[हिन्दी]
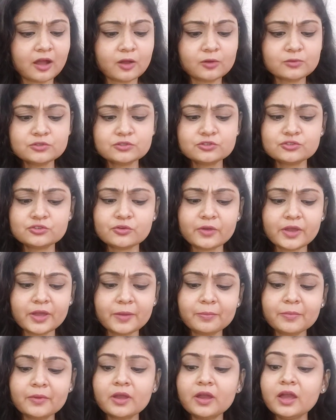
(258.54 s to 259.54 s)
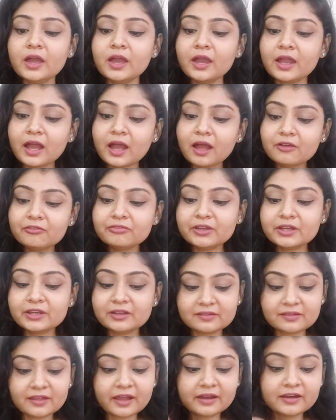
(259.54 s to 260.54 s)
गाउन्स जो है काफ़ी
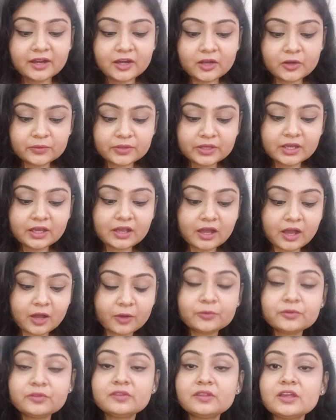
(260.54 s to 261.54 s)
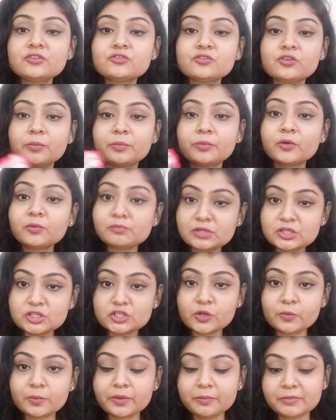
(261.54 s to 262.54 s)
डिज़ाइनर लुकिंग गाउन्स है जो आपको
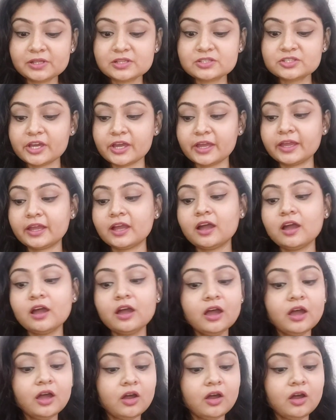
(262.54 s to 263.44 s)
मीशो पर मिल जाएगा